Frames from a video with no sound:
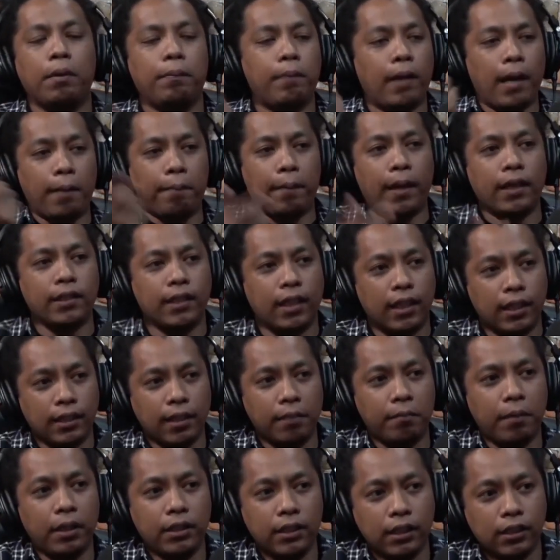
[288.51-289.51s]
Beberapa
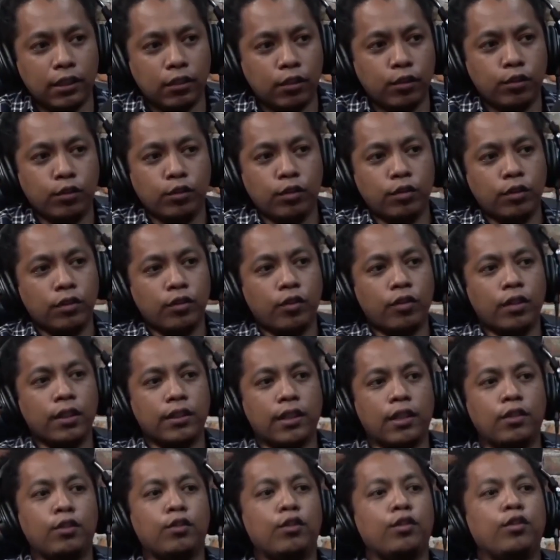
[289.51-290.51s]
acaranya Majelis Lucu
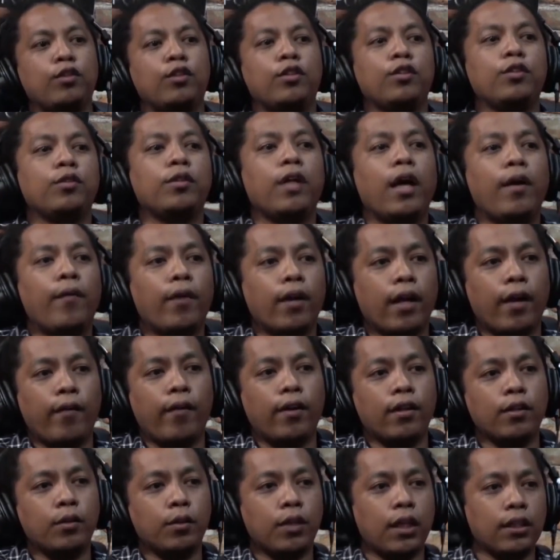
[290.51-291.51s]
Indonesia dulu-dulu juga
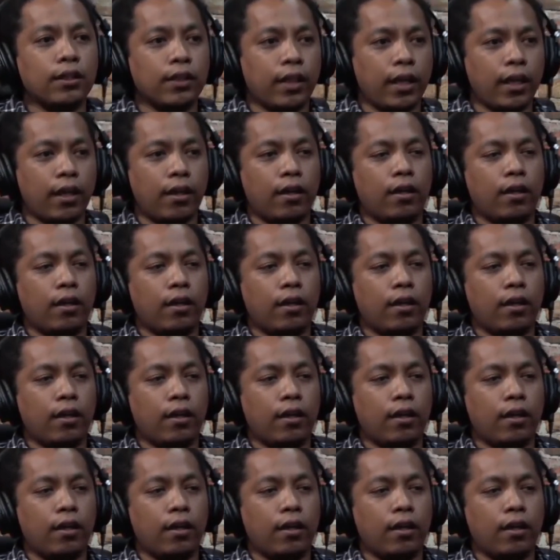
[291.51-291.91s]
awal-awal itu kan saya